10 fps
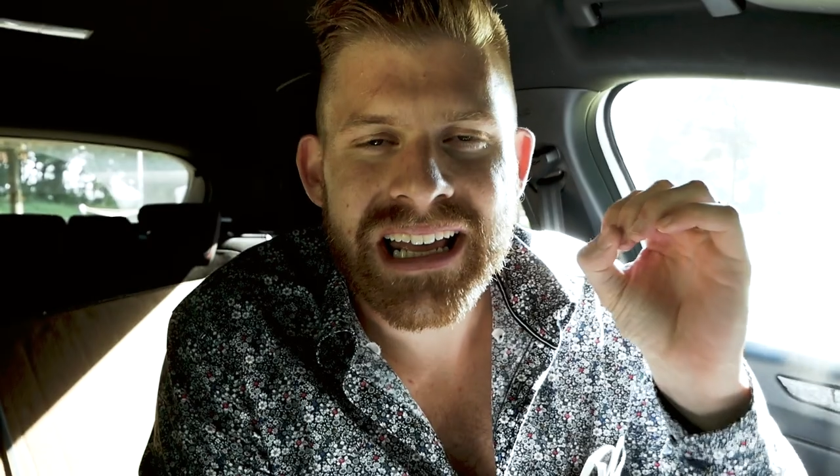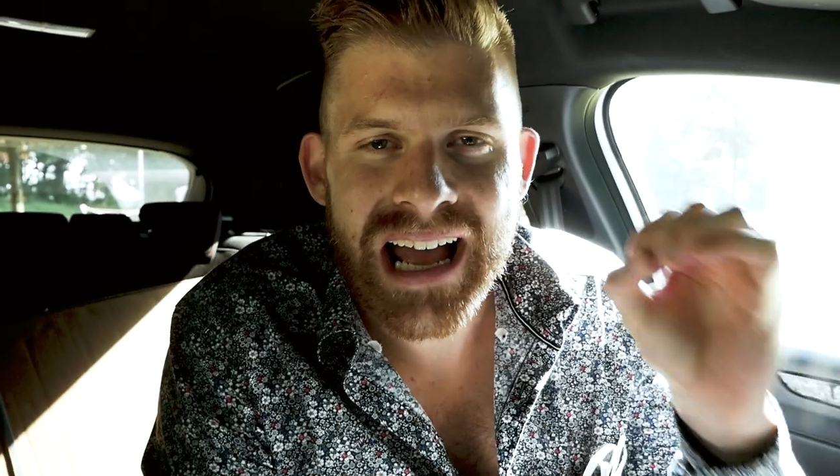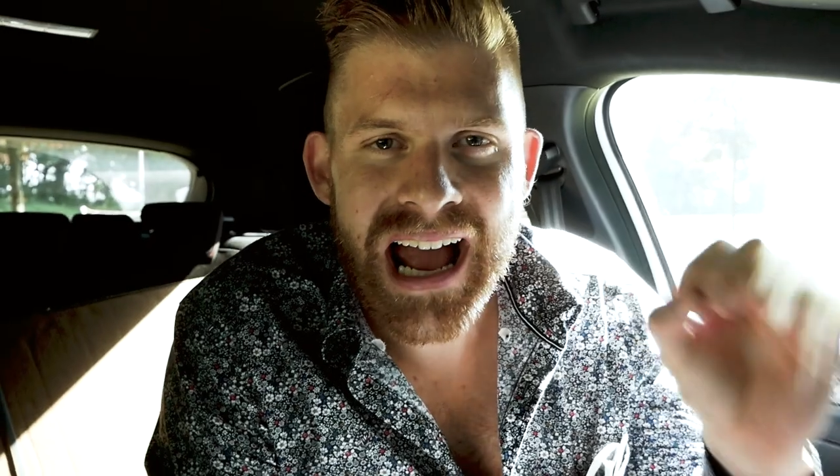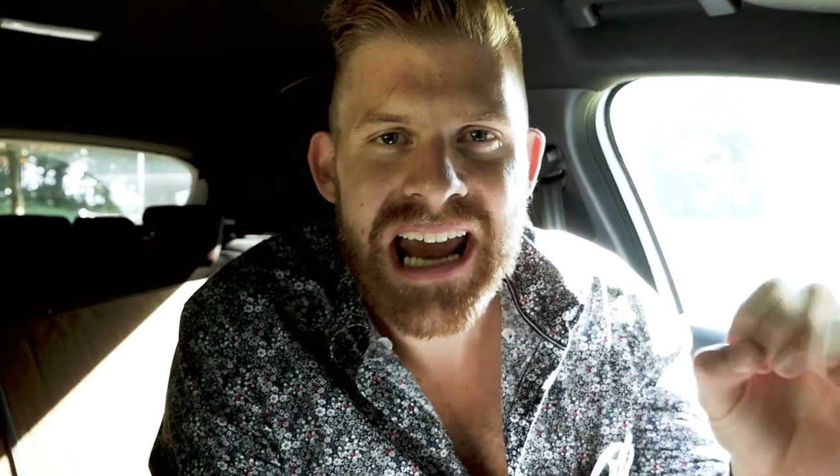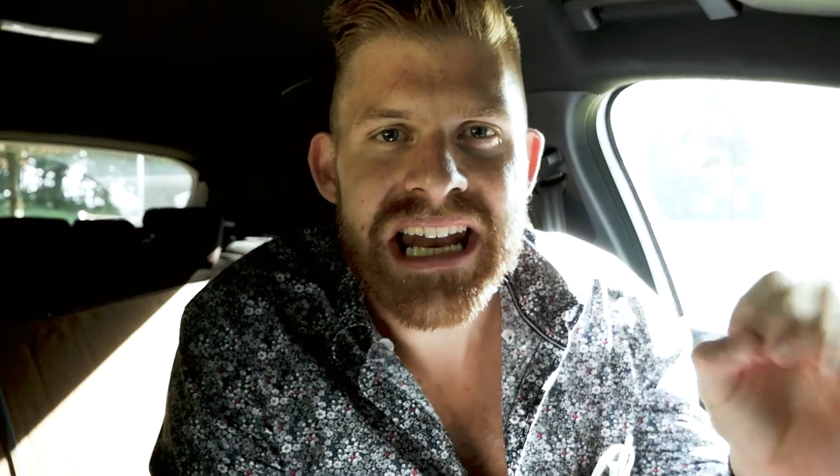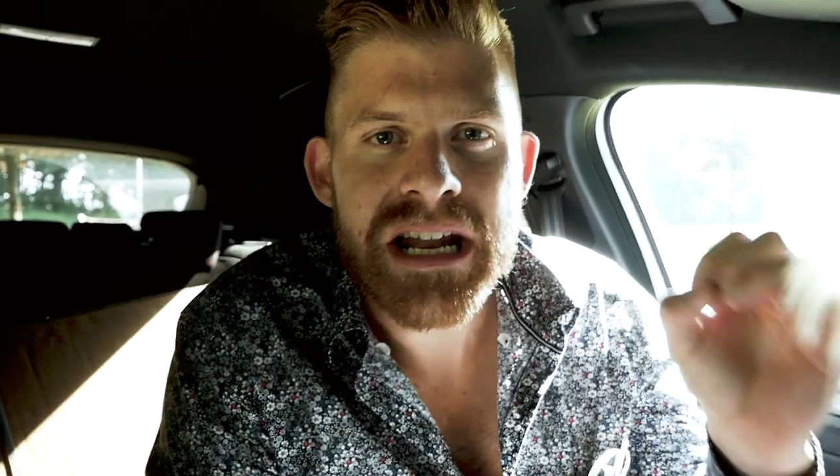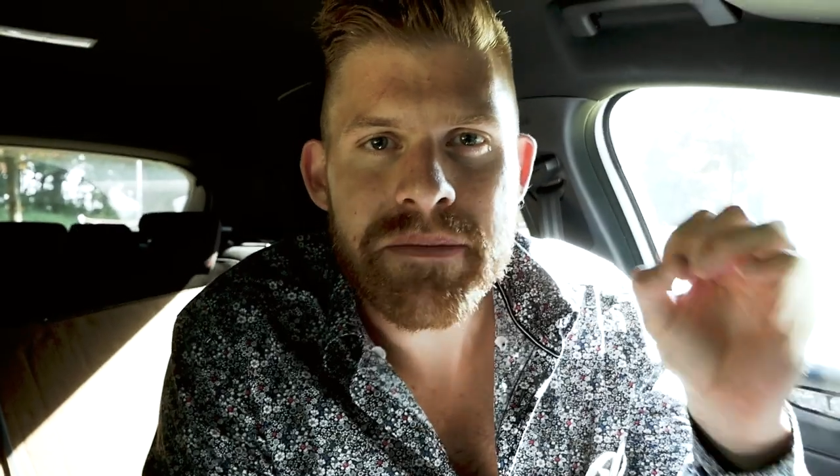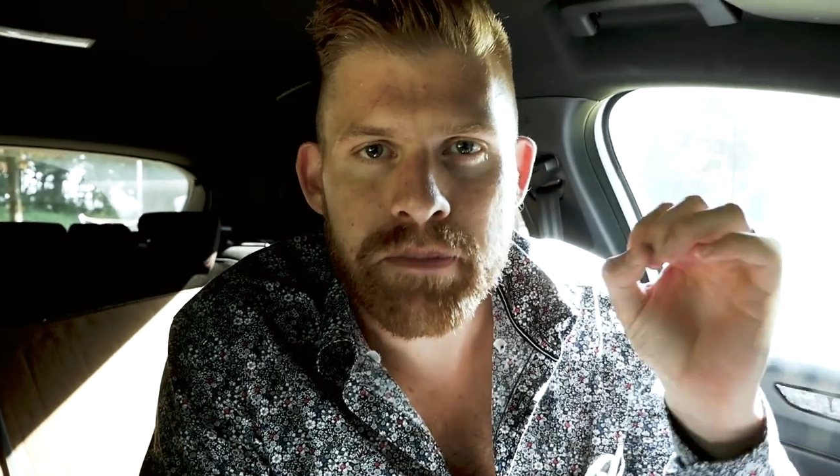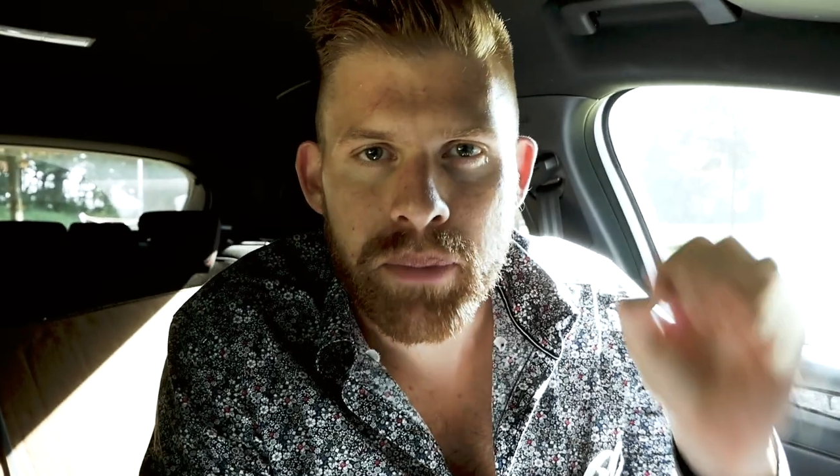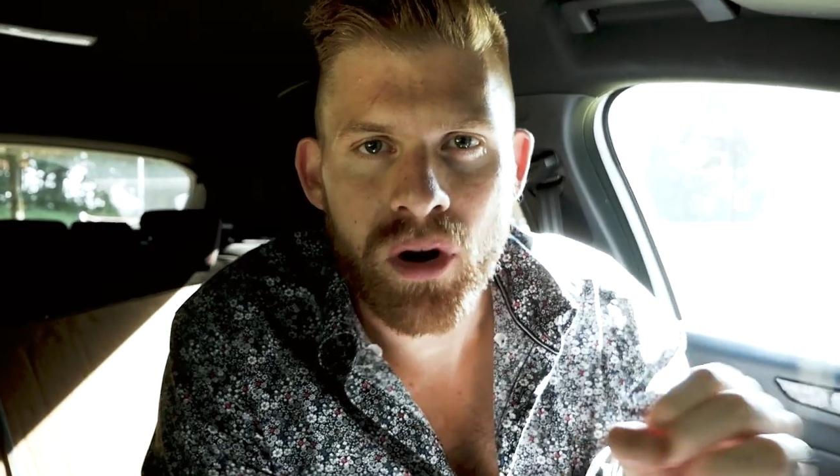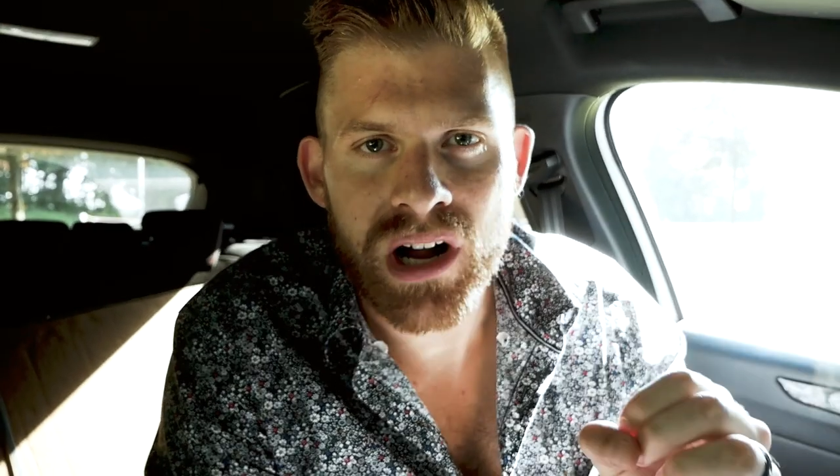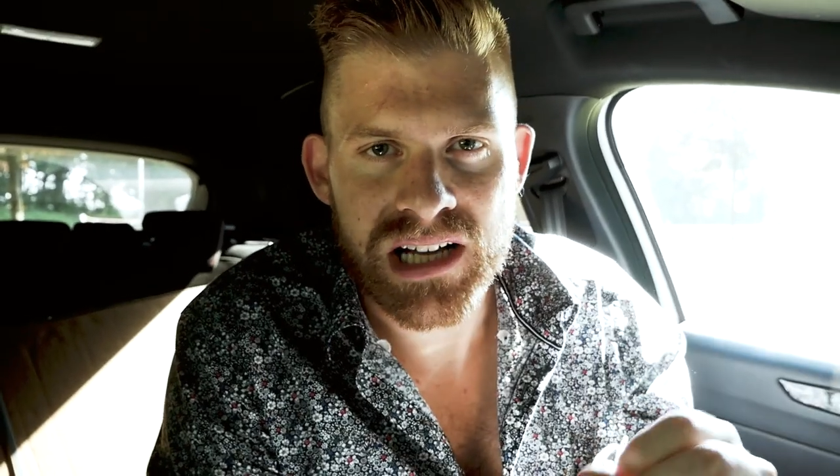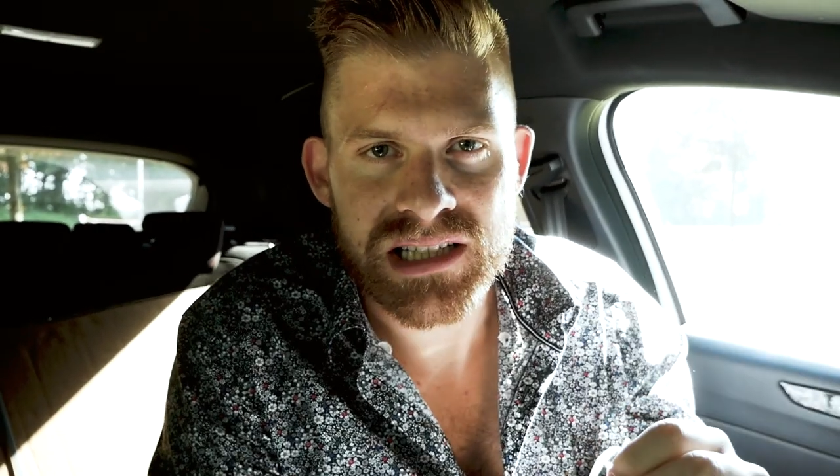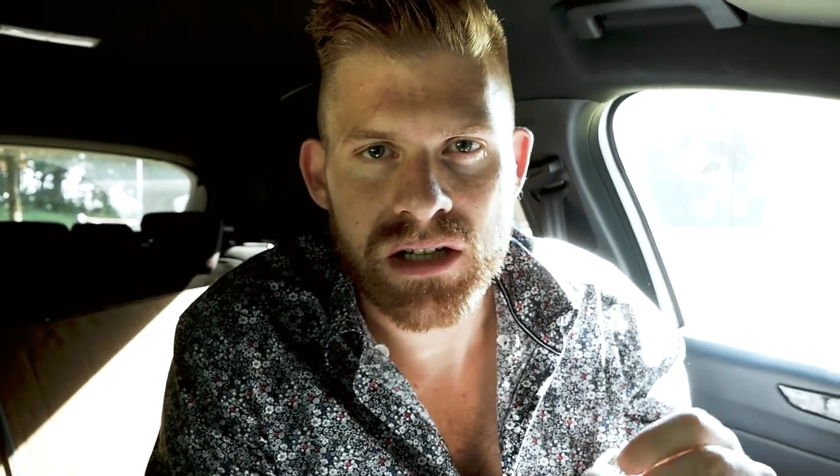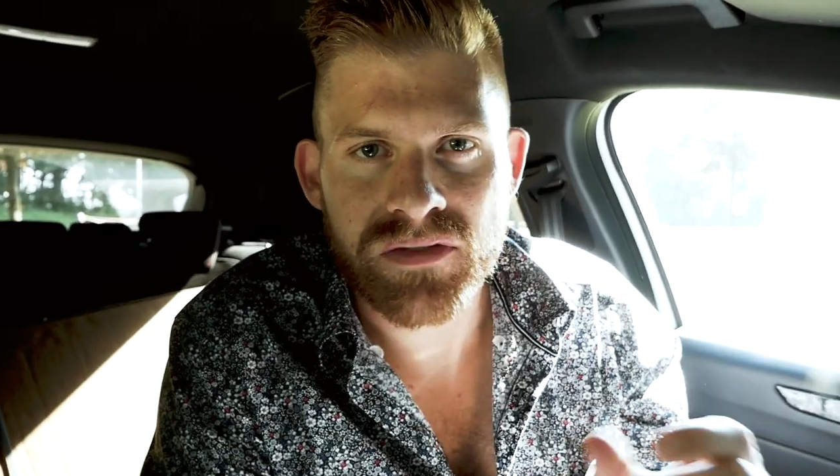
keinen Bock hast